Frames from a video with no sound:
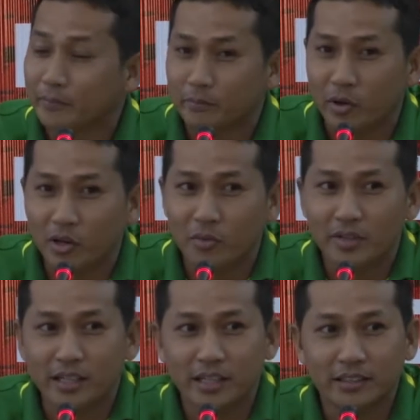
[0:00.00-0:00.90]
เพราะเรา
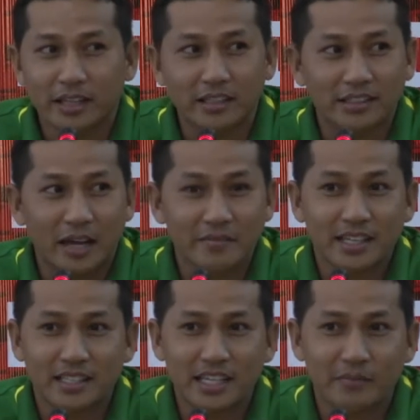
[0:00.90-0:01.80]
ไม่เคยเตะสนาม
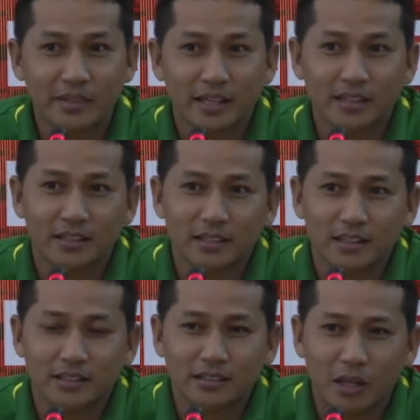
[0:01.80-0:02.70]
ย่าเทียมเนี่ย
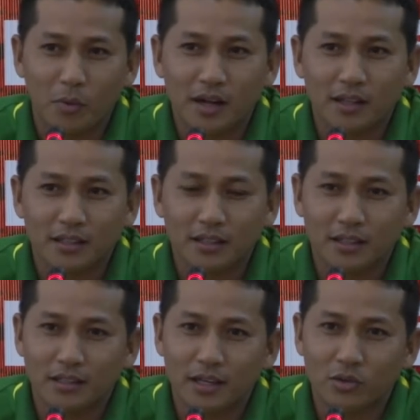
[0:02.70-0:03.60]
แต่ว่าถ้า
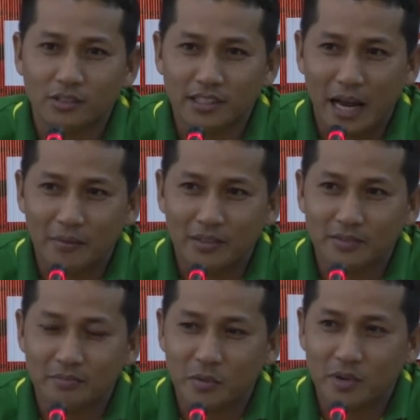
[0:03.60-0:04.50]
เกิดได้ลงสนามแล้ว
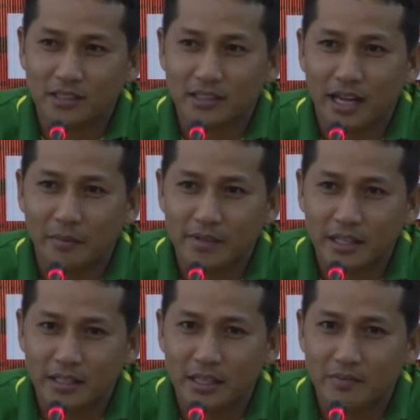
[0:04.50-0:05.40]
ไม่ว่าสนาม
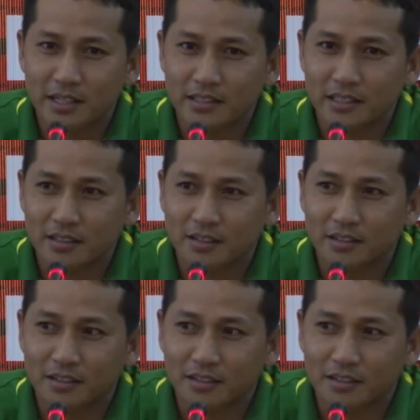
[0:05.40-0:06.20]
ย่าเทียมย่าจริงก็